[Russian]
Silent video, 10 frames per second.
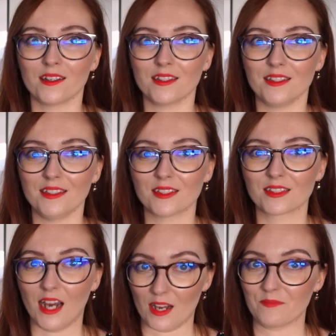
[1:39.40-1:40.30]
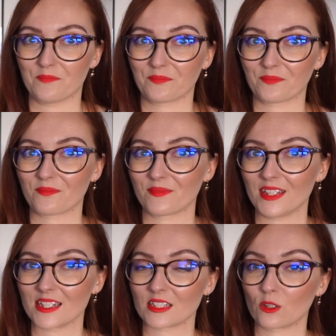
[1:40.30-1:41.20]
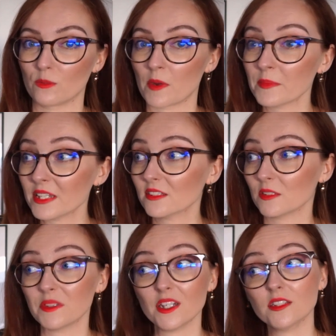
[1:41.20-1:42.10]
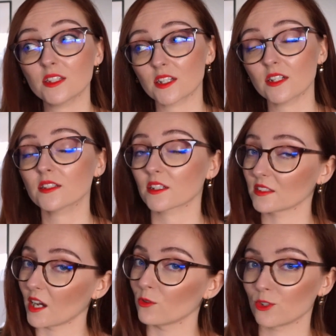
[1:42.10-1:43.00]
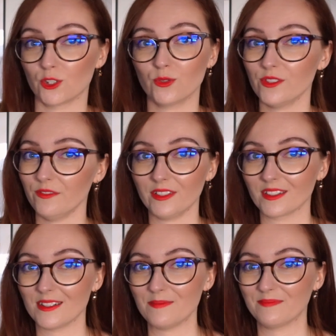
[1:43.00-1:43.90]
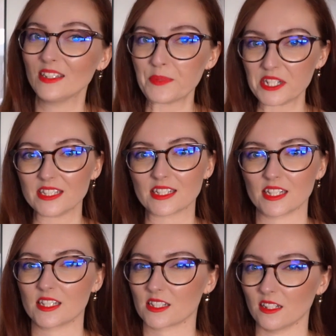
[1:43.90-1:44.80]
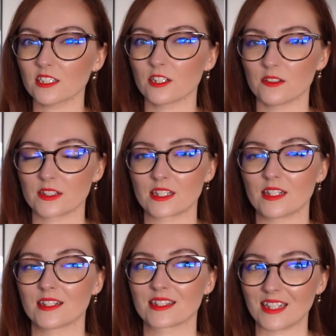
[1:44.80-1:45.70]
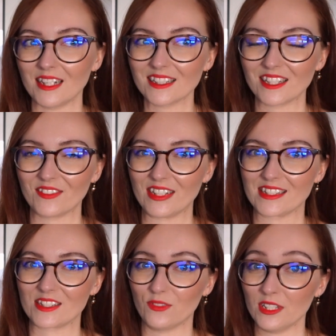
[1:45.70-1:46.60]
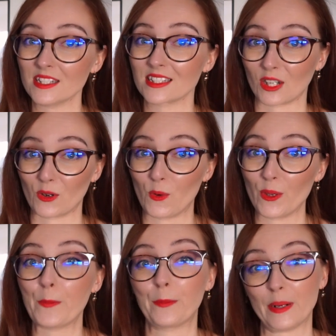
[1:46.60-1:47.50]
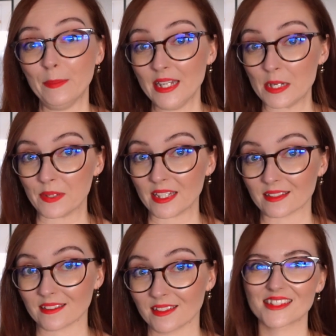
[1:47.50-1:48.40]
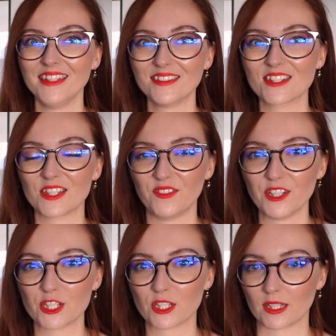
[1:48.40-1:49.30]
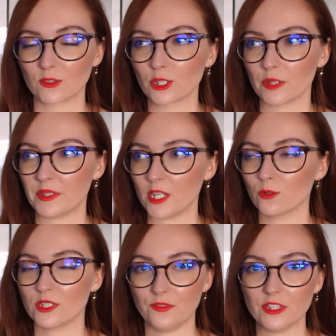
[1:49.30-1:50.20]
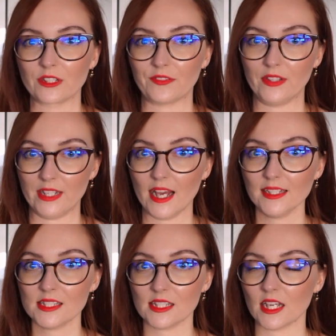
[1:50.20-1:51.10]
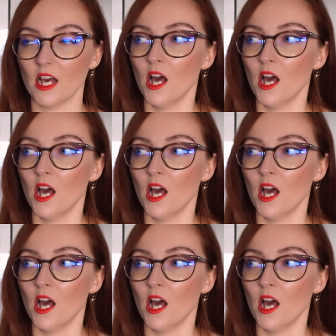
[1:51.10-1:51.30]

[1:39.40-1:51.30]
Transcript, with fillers: И да, есть такой момент, и меня это реально тогда очень удивило. Напишите, кстати, сталкивались, сталкивались вы с такой проблемой. Следующая вещь, которая меня удивила в Финляндии,